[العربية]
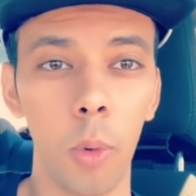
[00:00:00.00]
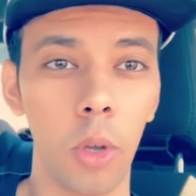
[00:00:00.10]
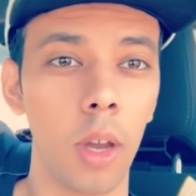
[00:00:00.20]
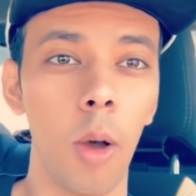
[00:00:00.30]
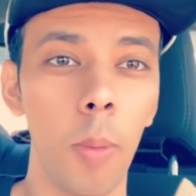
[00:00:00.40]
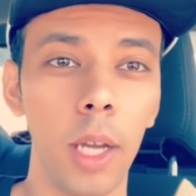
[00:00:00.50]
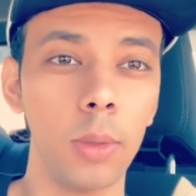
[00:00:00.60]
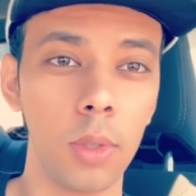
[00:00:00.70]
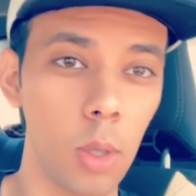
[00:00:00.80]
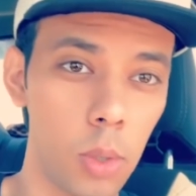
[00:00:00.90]
بكره او
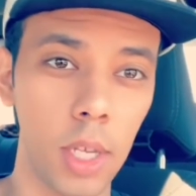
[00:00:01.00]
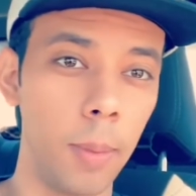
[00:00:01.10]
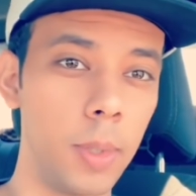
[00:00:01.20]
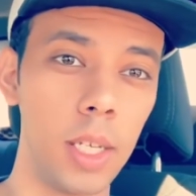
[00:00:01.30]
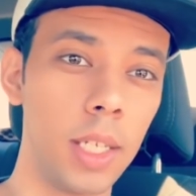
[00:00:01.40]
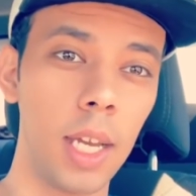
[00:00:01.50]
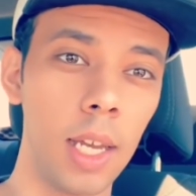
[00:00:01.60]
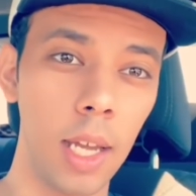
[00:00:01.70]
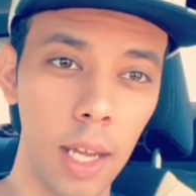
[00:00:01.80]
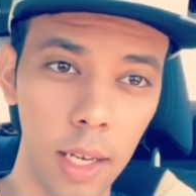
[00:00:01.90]
بعده نسوي سحب جديد
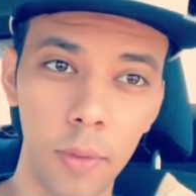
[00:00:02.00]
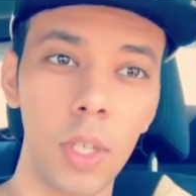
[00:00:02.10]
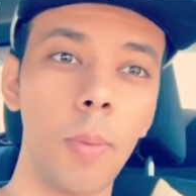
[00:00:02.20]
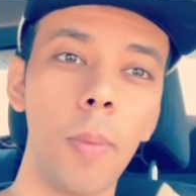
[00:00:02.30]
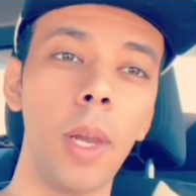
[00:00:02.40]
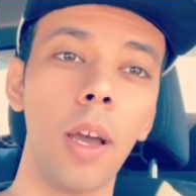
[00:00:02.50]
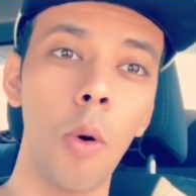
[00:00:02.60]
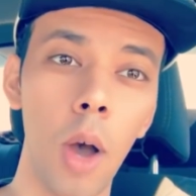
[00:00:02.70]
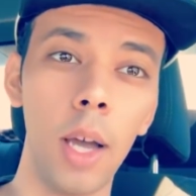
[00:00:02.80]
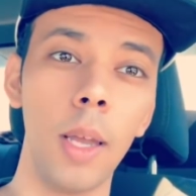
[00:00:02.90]
على نفس المبلغ
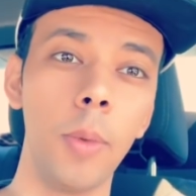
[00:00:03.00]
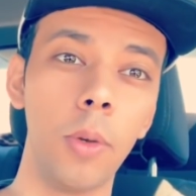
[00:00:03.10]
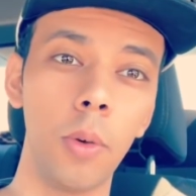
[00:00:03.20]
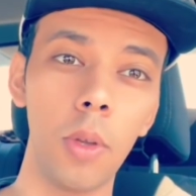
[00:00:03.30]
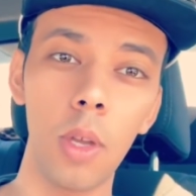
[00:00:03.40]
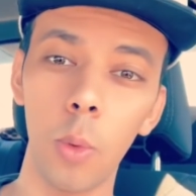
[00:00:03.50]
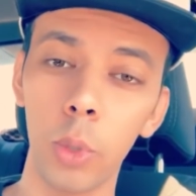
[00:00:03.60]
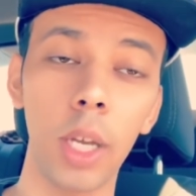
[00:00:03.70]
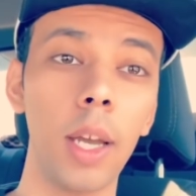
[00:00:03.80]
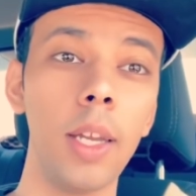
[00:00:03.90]
او اعلى منه
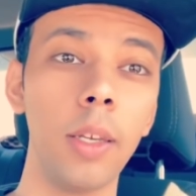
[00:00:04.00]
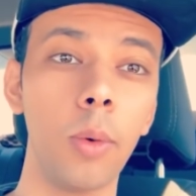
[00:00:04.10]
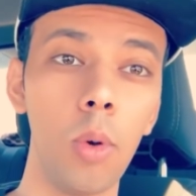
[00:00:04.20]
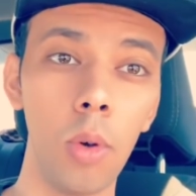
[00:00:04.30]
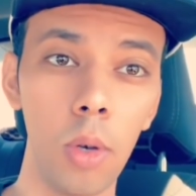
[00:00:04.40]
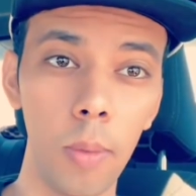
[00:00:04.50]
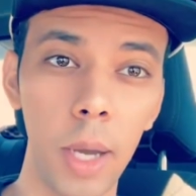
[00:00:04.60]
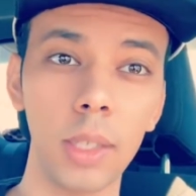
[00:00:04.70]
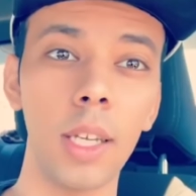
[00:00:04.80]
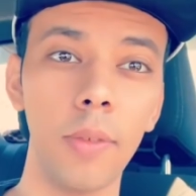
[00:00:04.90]
وشغالين كل
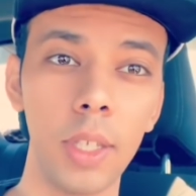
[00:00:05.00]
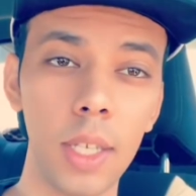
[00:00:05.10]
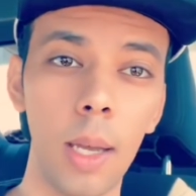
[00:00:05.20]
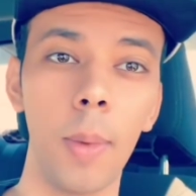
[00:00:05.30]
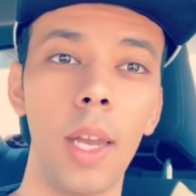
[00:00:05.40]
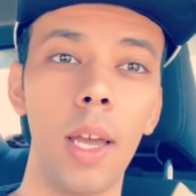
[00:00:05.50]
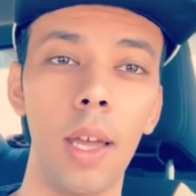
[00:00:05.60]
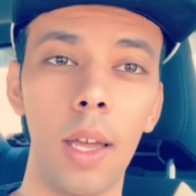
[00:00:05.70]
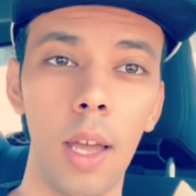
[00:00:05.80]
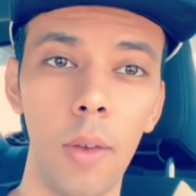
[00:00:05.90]
مقطع في سحب على
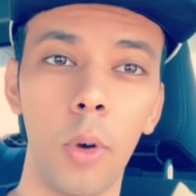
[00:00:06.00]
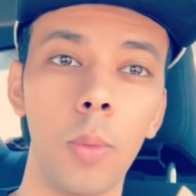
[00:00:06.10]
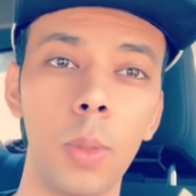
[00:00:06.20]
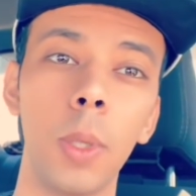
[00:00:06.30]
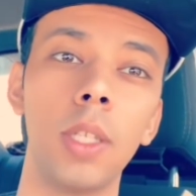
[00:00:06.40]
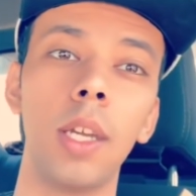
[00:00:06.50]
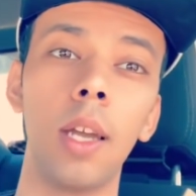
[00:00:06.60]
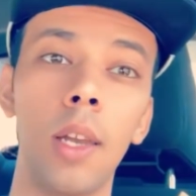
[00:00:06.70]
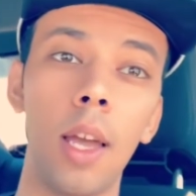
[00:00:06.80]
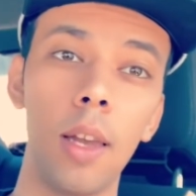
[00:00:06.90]
1500
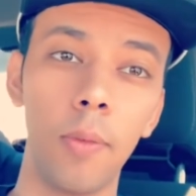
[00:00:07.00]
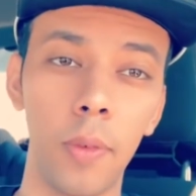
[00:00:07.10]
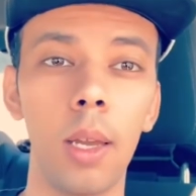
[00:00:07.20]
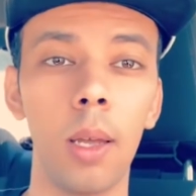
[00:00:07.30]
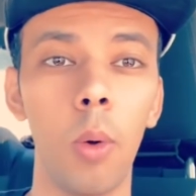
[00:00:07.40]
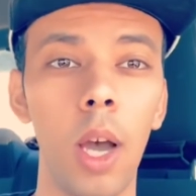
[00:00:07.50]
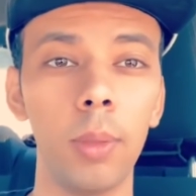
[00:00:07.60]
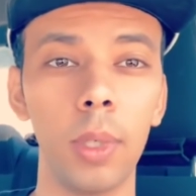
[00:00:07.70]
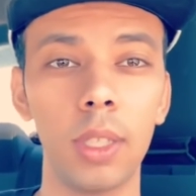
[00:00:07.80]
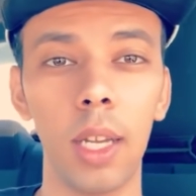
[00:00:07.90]
ريال 1000 آه، واحد من
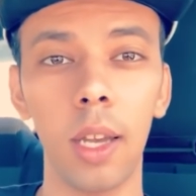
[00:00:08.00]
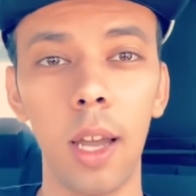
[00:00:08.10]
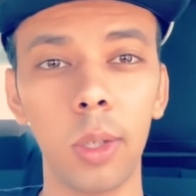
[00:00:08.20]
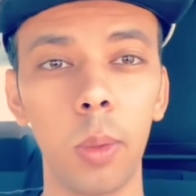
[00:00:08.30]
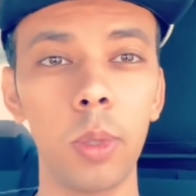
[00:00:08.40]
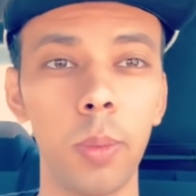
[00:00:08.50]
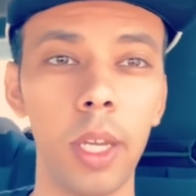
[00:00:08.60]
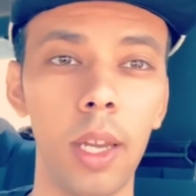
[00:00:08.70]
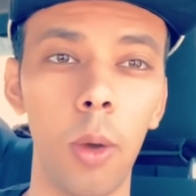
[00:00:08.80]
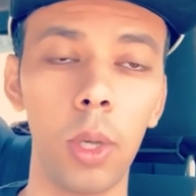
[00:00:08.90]
التعليقات
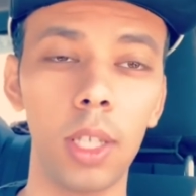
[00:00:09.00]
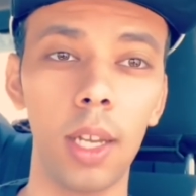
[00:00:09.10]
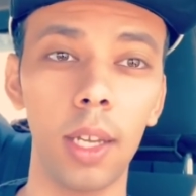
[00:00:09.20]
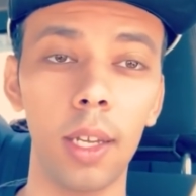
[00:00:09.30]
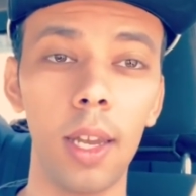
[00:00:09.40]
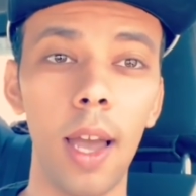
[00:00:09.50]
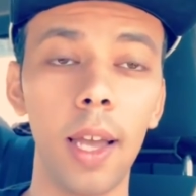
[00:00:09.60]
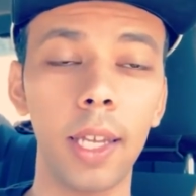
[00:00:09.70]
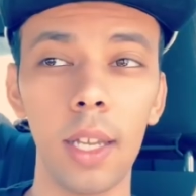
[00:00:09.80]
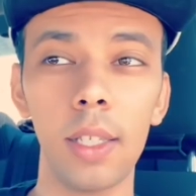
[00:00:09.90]
500 الاول تعليق
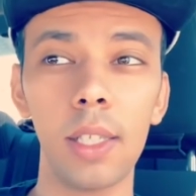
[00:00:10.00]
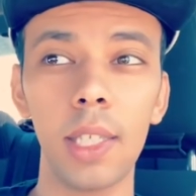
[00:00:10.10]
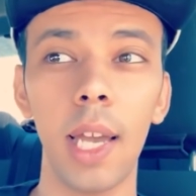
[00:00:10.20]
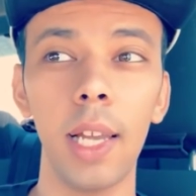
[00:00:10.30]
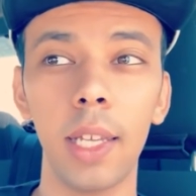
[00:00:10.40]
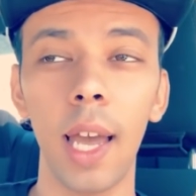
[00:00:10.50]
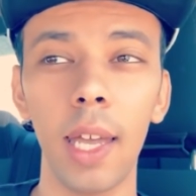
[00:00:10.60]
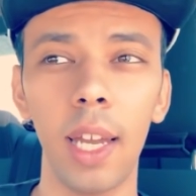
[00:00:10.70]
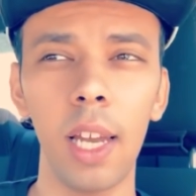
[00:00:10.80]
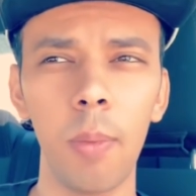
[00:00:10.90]
لكن الزعل
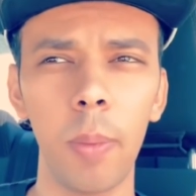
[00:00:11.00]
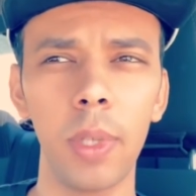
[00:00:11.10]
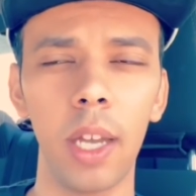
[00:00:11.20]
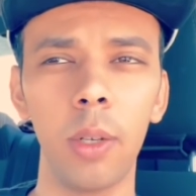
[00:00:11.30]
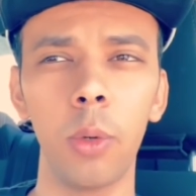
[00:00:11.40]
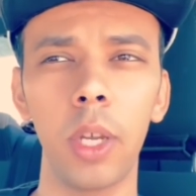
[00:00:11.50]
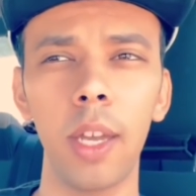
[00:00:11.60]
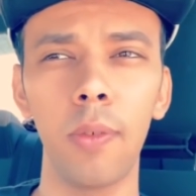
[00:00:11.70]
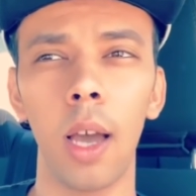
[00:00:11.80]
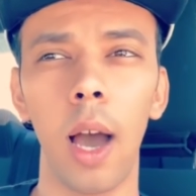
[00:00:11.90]
كان على المبدا انه
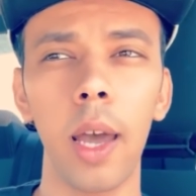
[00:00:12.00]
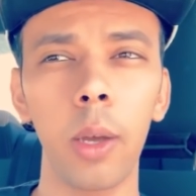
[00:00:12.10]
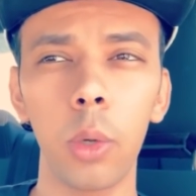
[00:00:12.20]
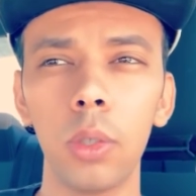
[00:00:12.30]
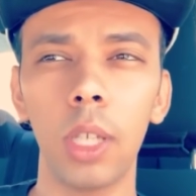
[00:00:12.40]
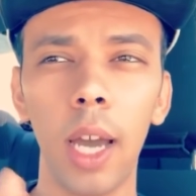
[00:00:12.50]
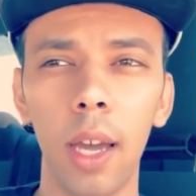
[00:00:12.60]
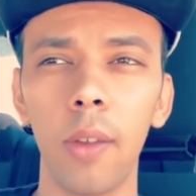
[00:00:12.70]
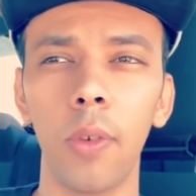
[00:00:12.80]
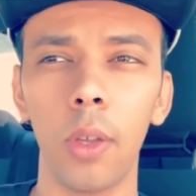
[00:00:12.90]
كيف انا كنت
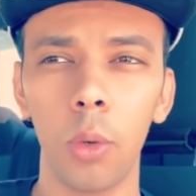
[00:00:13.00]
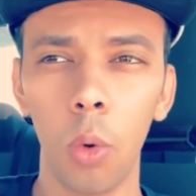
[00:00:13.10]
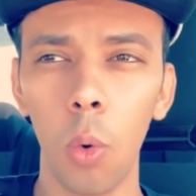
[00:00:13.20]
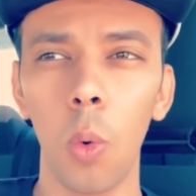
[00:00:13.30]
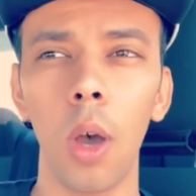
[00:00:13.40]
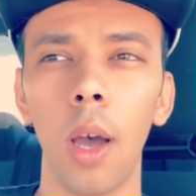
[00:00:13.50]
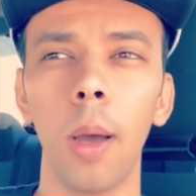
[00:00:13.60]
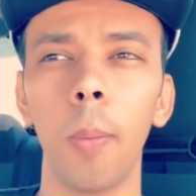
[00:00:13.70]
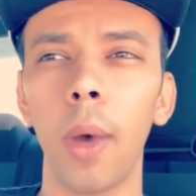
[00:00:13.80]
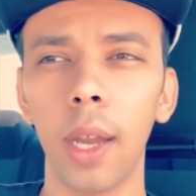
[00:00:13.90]
عارف انه هو
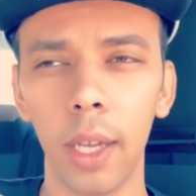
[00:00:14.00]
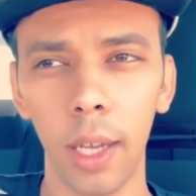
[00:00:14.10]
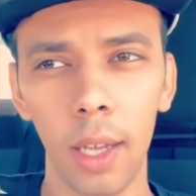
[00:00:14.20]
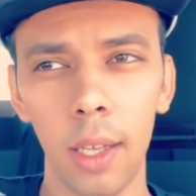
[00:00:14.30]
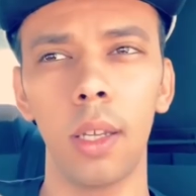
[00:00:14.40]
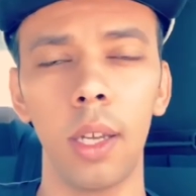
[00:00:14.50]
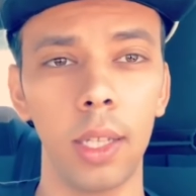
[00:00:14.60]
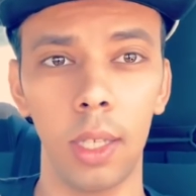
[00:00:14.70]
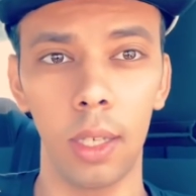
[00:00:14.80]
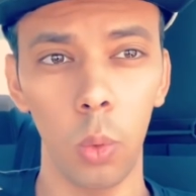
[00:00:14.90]
ما راح يغير
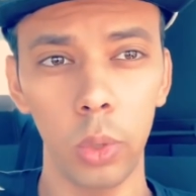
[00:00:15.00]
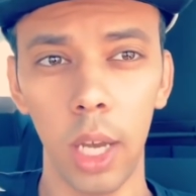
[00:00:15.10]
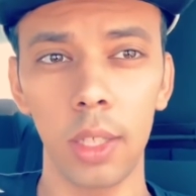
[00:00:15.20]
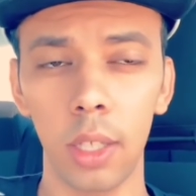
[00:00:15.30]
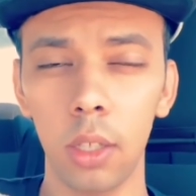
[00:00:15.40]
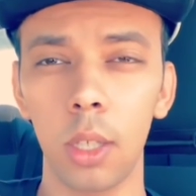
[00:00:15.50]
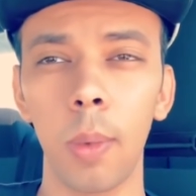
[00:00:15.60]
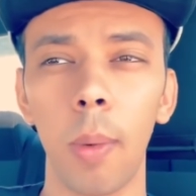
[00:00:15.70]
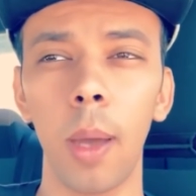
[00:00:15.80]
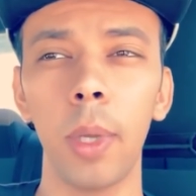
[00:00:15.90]
ناديه وجالس يقسم
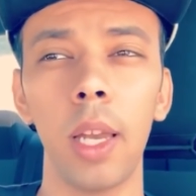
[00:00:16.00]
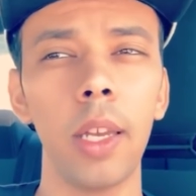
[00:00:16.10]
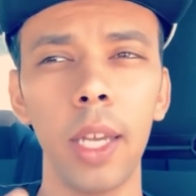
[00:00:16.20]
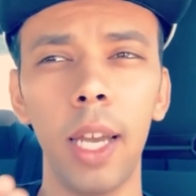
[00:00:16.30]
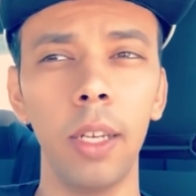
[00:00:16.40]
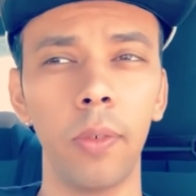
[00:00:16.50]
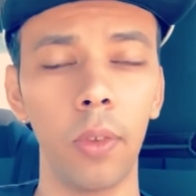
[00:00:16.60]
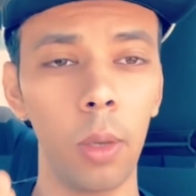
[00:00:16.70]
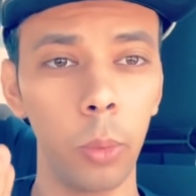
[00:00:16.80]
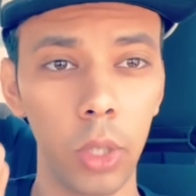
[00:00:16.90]
امامي لاني اعرف
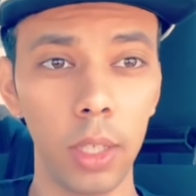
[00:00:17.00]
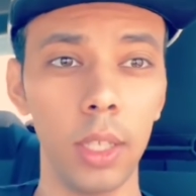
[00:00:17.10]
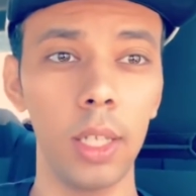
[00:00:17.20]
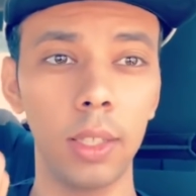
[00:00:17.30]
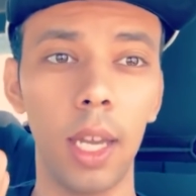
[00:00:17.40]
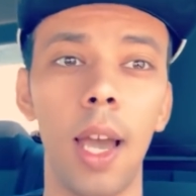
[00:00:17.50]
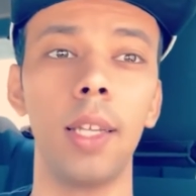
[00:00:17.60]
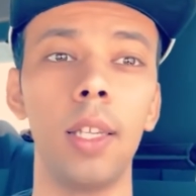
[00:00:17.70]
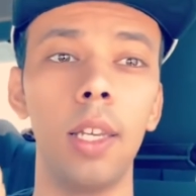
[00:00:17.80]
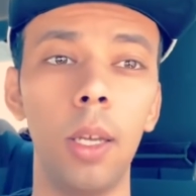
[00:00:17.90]
المشجع
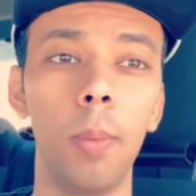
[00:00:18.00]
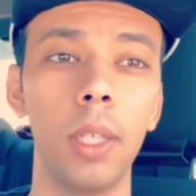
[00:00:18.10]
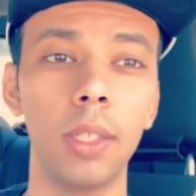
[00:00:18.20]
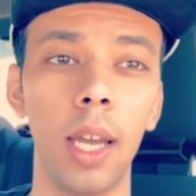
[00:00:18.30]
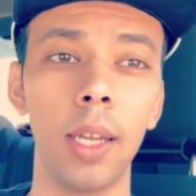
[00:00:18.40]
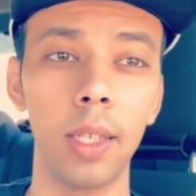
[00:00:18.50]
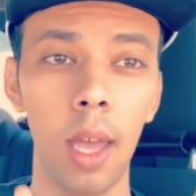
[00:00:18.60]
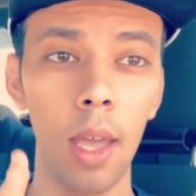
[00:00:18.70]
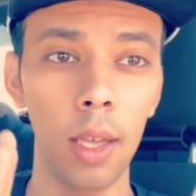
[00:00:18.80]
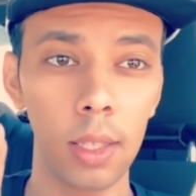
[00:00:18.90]
الاتحادي اللي يحب الاتحاد
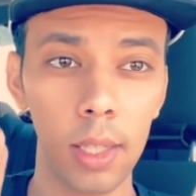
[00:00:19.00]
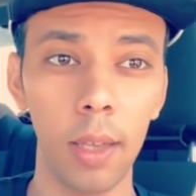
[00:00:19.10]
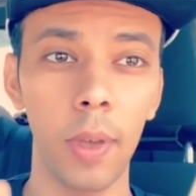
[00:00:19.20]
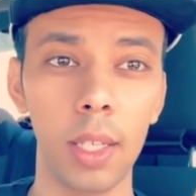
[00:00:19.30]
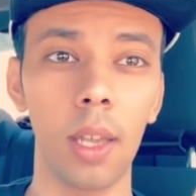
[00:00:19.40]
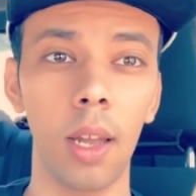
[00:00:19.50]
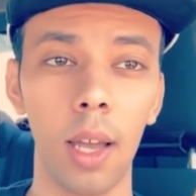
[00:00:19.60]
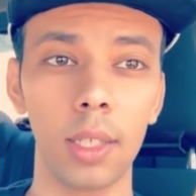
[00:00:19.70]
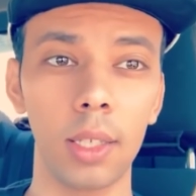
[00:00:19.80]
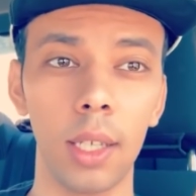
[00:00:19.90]
زي فيصل
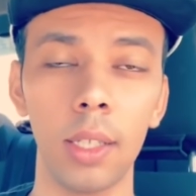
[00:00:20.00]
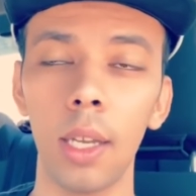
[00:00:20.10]
خاصه